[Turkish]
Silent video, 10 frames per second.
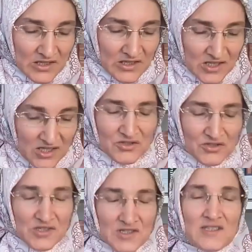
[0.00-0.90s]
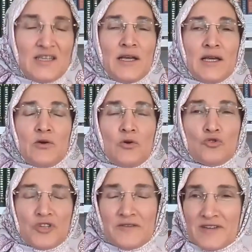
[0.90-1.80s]
İkincisi,
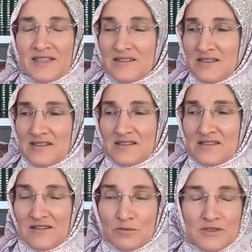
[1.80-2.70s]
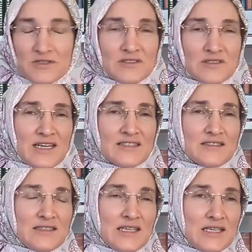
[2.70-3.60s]
Hoca Efendi'nin kitaplarından